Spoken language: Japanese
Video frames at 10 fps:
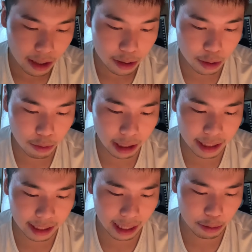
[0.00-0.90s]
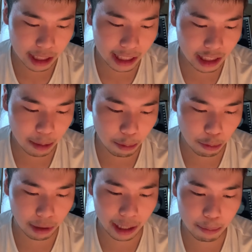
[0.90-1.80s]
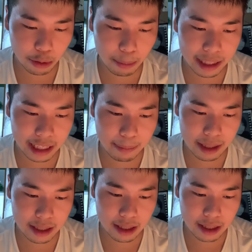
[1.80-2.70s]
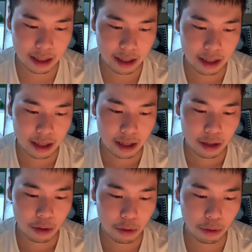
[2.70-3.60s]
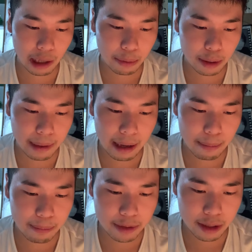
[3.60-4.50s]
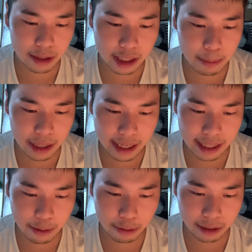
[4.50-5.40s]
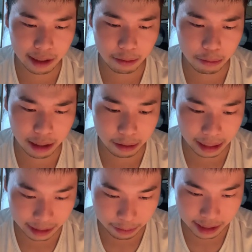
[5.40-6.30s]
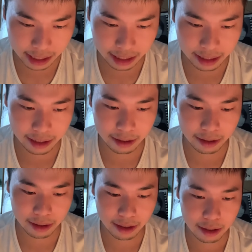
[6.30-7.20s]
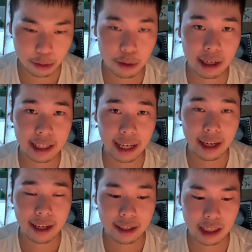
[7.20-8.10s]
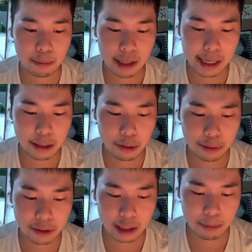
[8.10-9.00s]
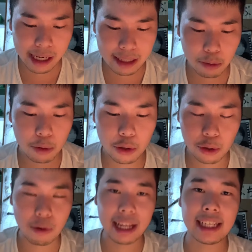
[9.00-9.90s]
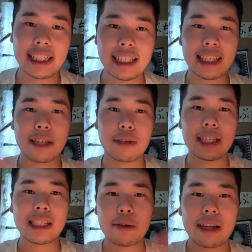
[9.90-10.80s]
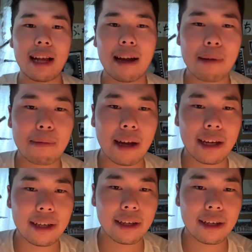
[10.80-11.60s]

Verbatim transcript: 鶴岡店、あと酒田でもお買い求めできます。お買い求めは木村屋で買ってください。というわけで、木村屋の、木村屋の故郷のお話でした。それじゃあさようなら、バイバイ。